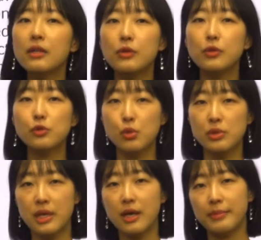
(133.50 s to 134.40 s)
어떤
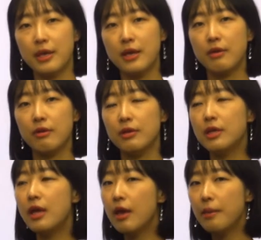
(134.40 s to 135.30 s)
존재감이에요.
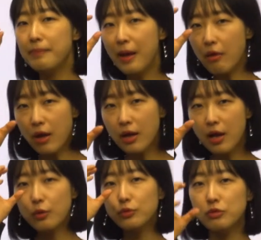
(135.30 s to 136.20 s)
이게
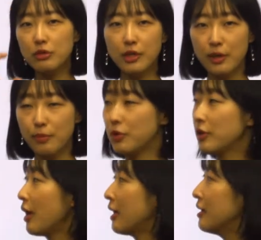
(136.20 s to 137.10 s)
명확하고 뚜렷하게
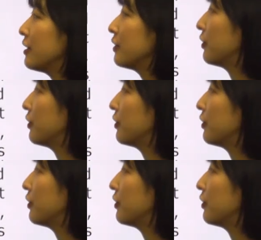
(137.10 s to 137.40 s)
보이는 게 아니라는